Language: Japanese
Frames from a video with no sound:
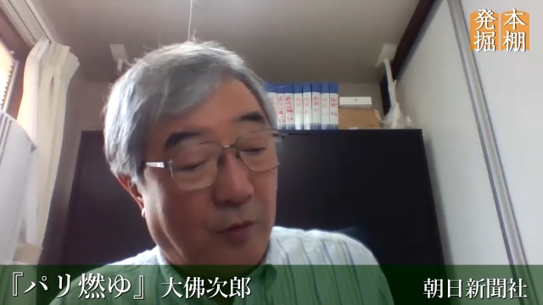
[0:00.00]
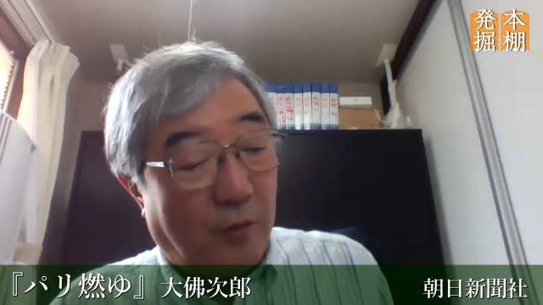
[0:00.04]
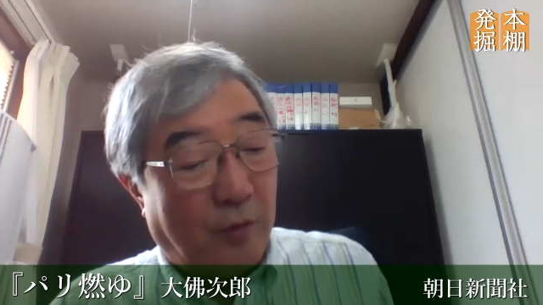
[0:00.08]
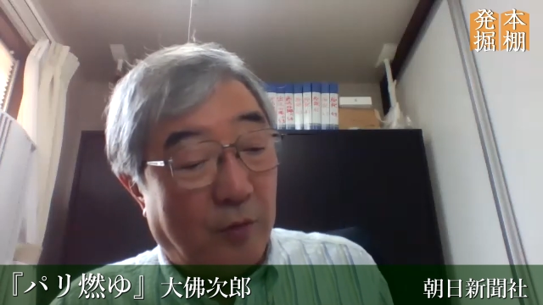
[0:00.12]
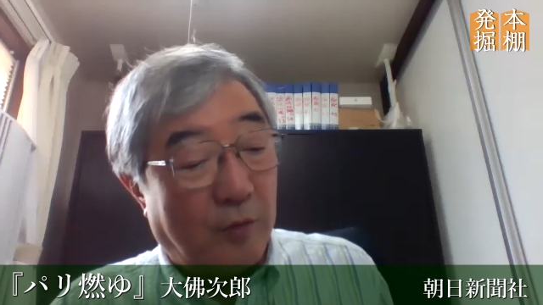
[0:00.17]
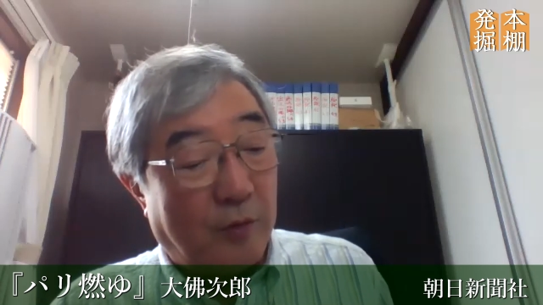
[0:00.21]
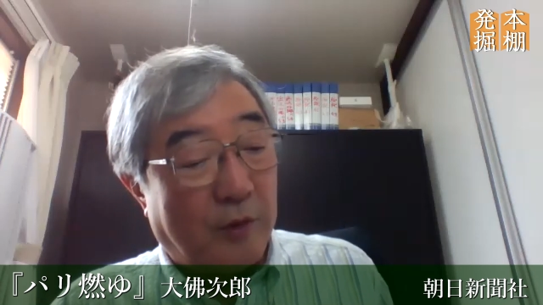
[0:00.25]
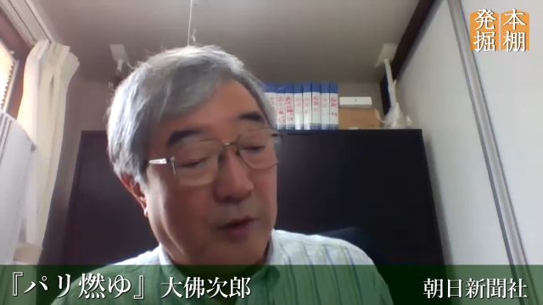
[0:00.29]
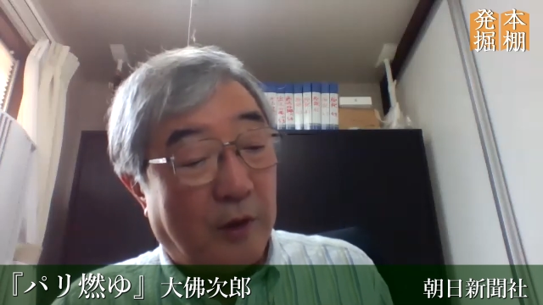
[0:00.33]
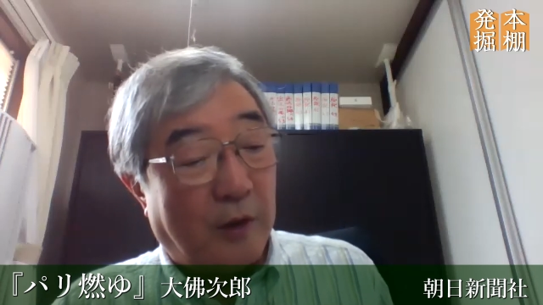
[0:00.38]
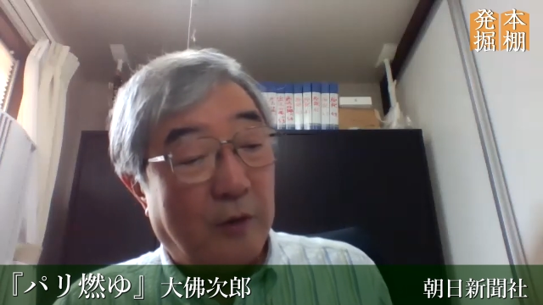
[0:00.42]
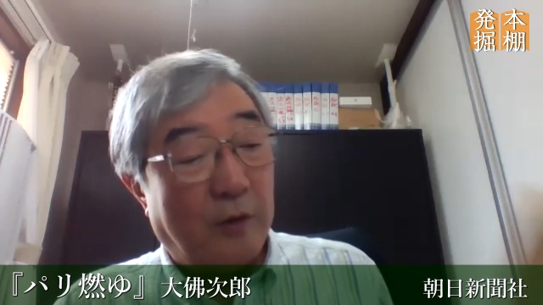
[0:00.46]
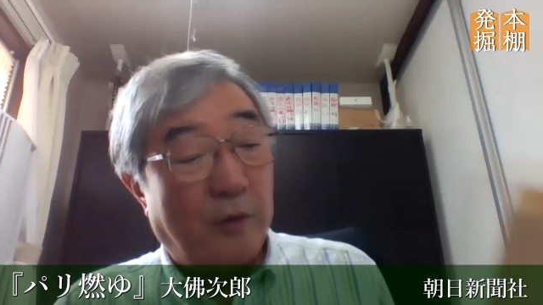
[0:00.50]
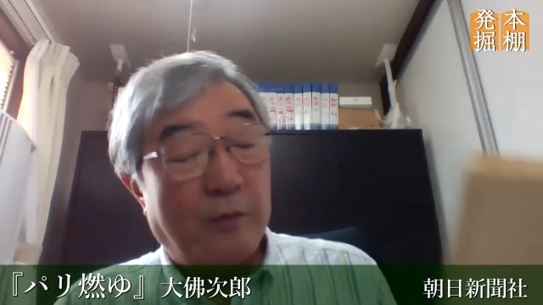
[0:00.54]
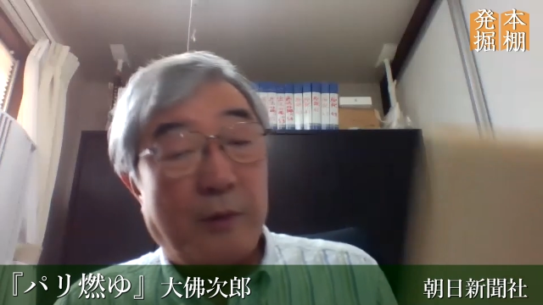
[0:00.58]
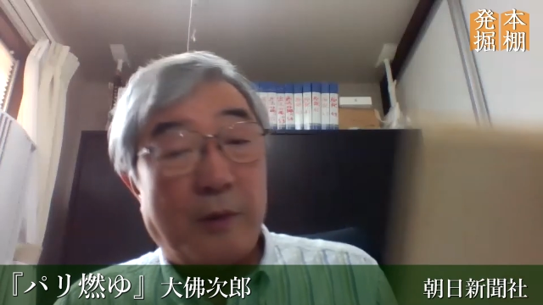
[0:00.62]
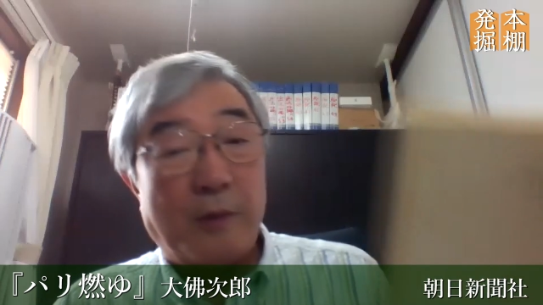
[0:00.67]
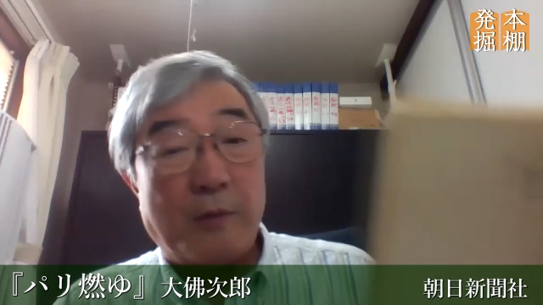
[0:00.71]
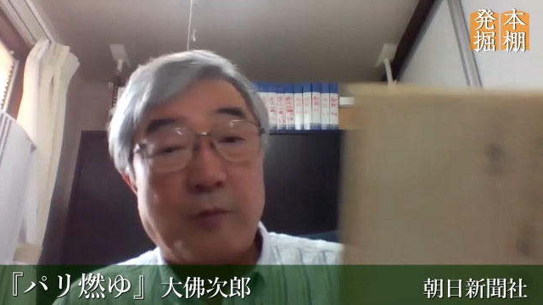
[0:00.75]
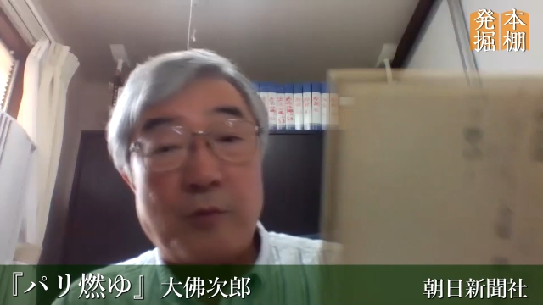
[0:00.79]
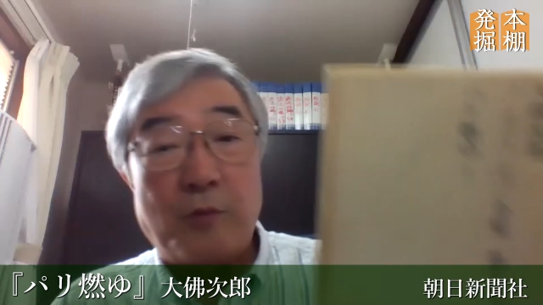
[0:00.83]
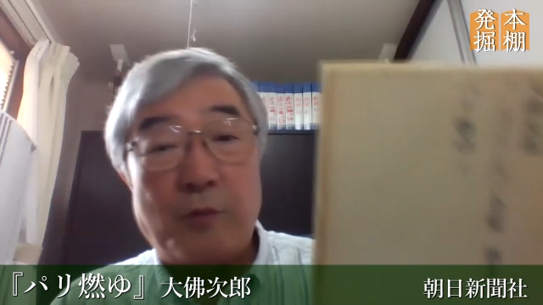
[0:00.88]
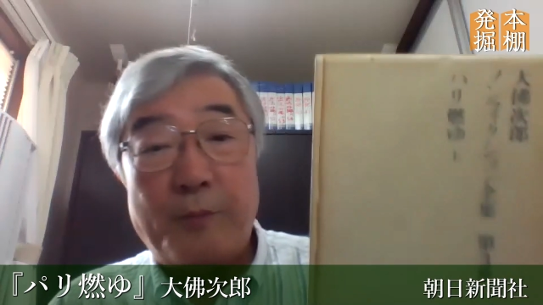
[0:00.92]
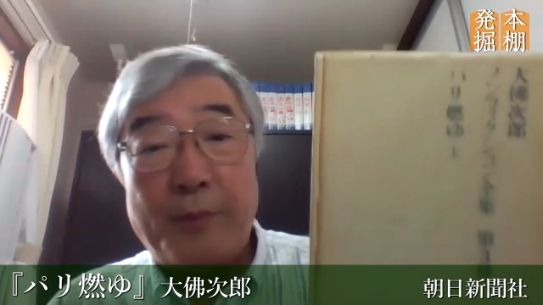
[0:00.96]
この例え
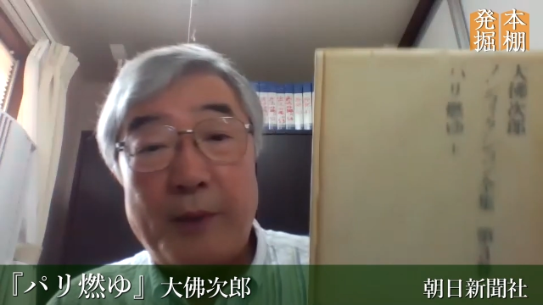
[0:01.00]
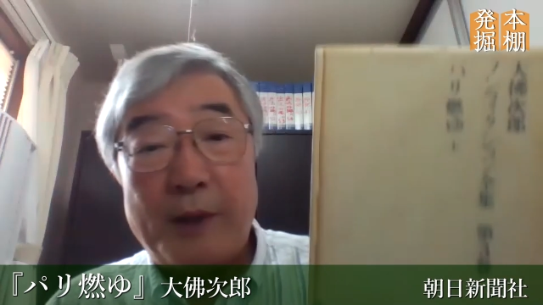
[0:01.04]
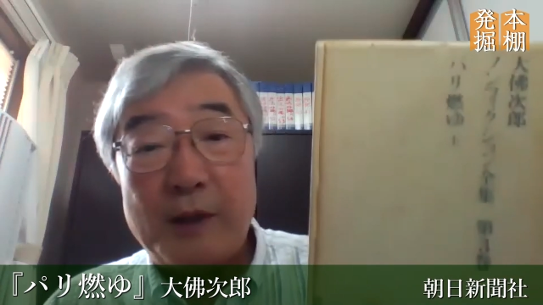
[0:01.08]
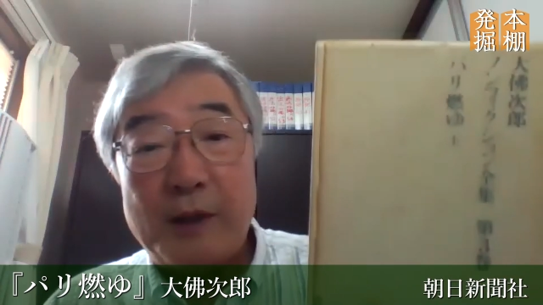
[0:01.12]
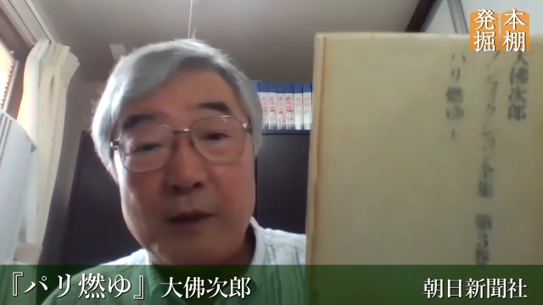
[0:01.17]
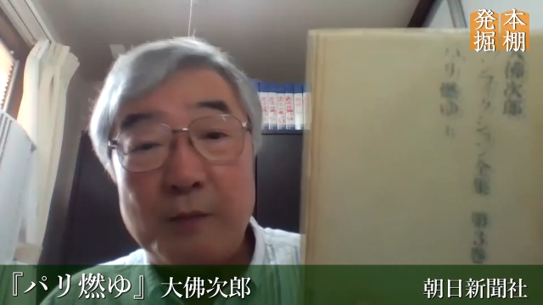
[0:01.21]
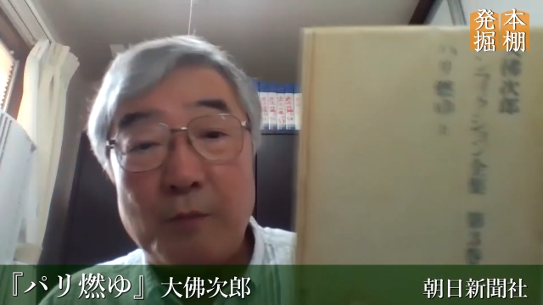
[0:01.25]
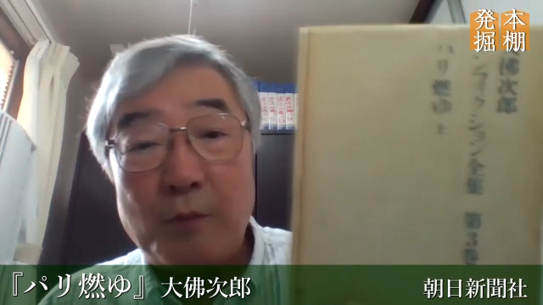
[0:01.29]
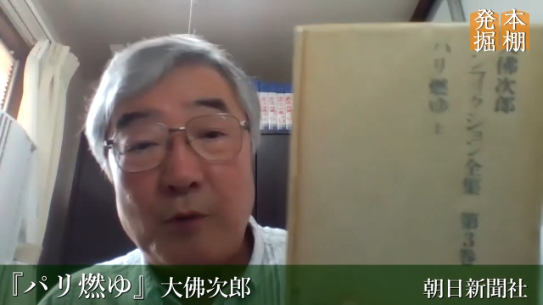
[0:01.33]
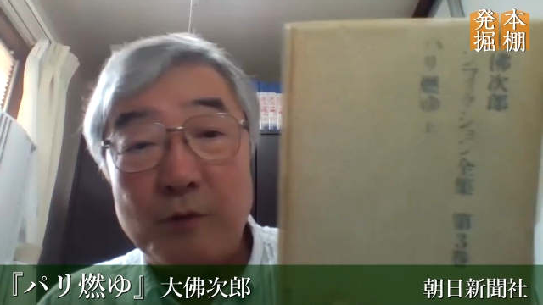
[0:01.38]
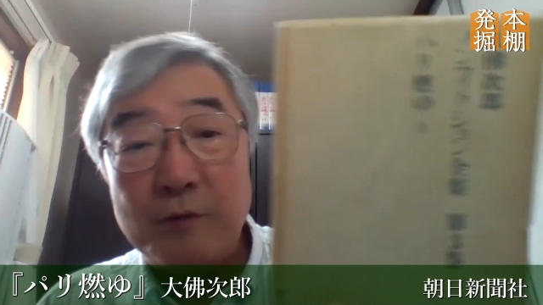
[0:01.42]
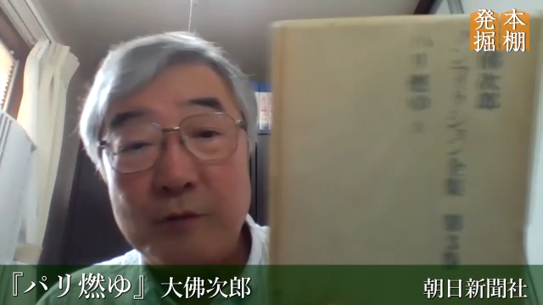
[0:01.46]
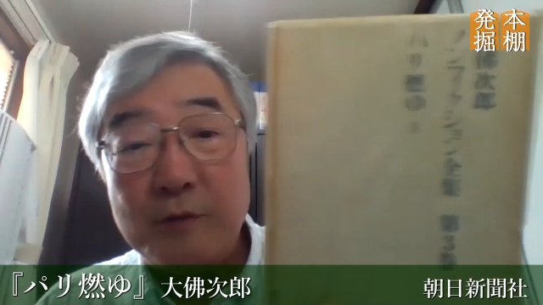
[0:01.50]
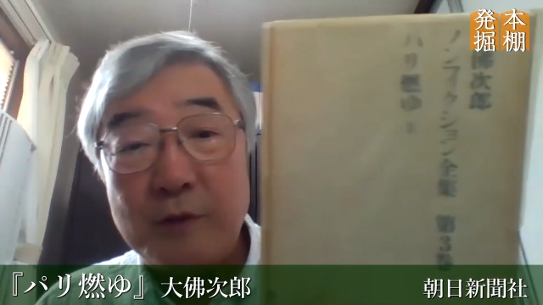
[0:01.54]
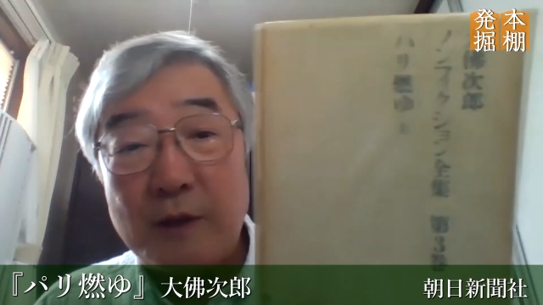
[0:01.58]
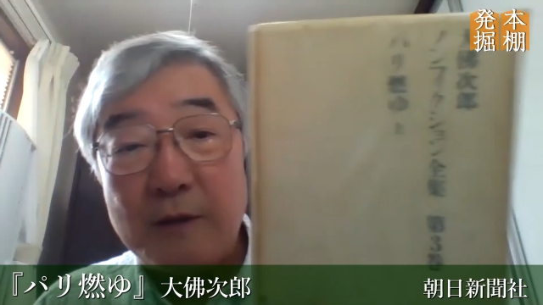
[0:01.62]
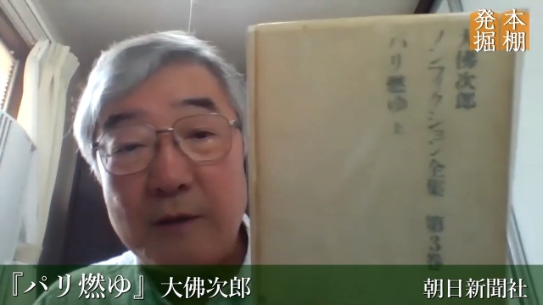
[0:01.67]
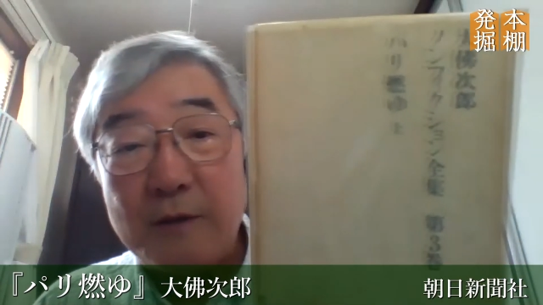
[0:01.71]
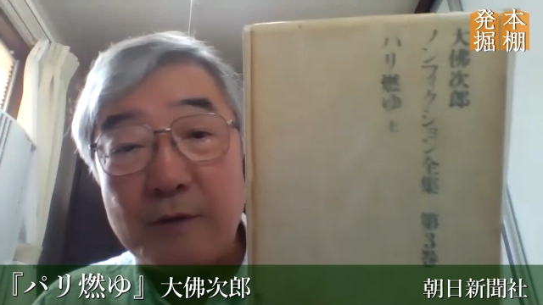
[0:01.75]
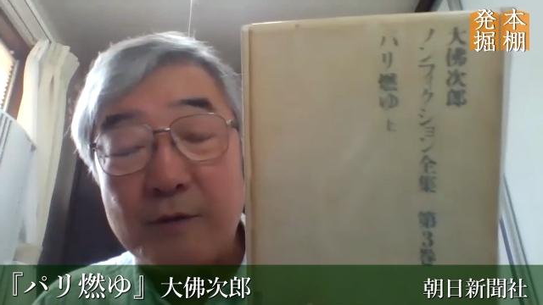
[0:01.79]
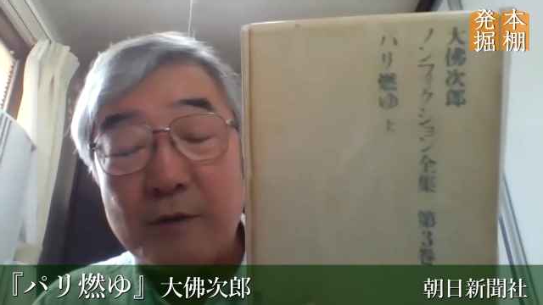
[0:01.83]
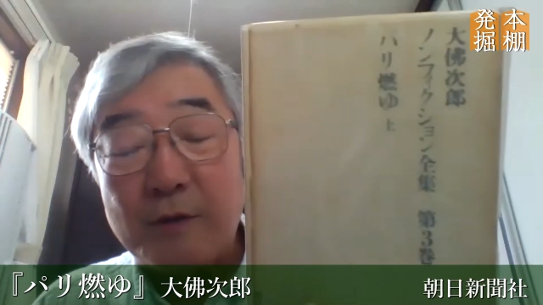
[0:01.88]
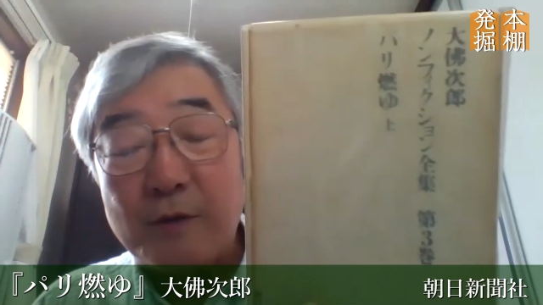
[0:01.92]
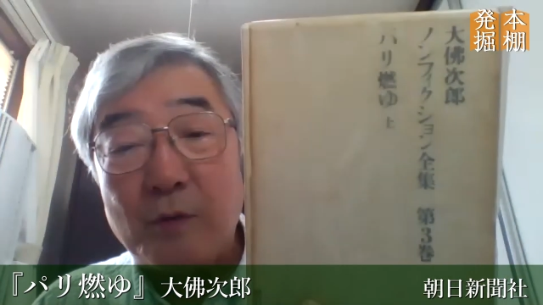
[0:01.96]
ばこのパリもゆな
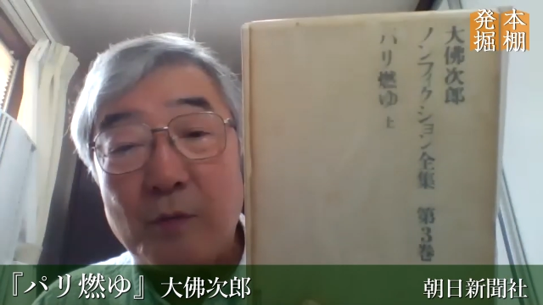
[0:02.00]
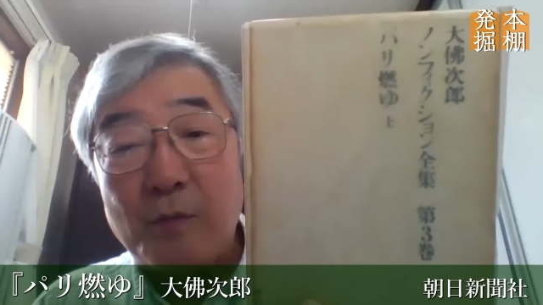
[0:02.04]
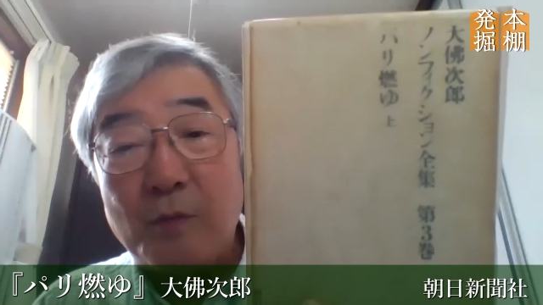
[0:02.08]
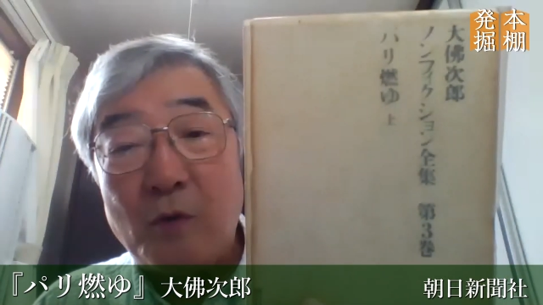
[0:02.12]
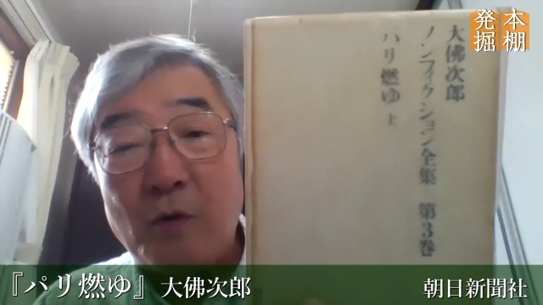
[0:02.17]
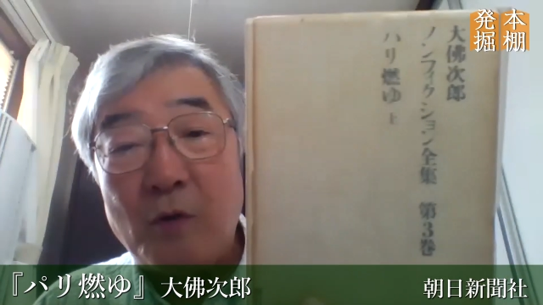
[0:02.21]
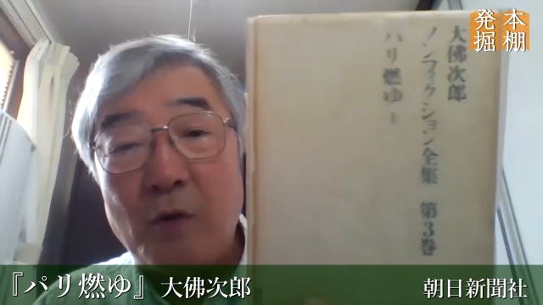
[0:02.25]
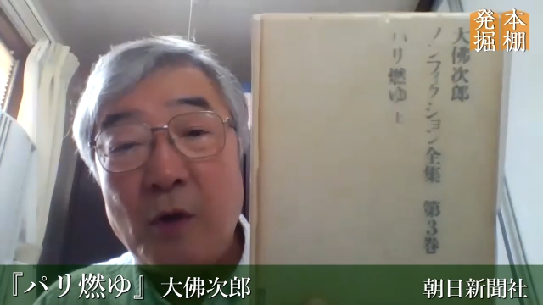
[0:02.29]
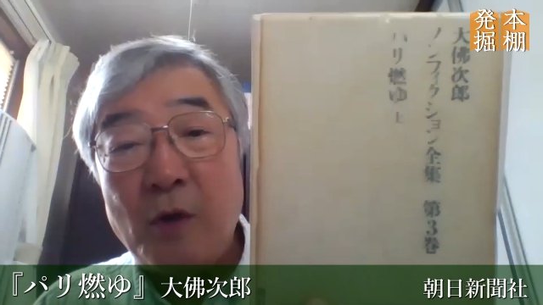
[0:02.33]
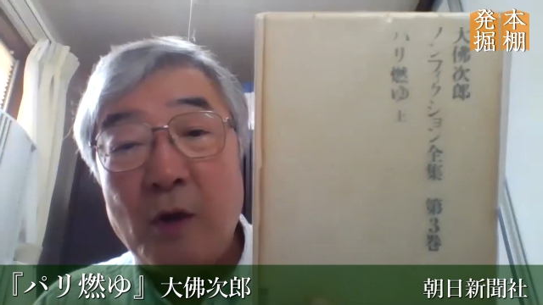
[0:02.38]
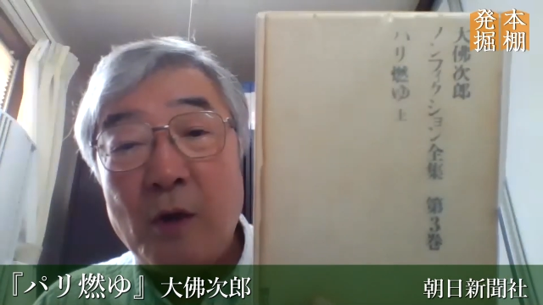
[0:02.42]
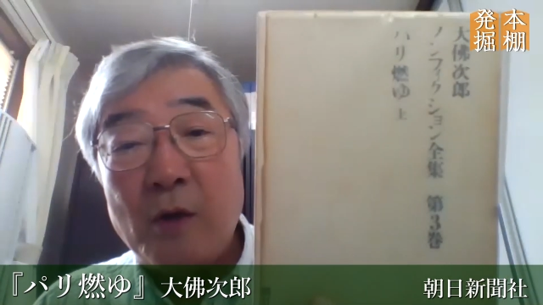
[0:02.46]
んですけども、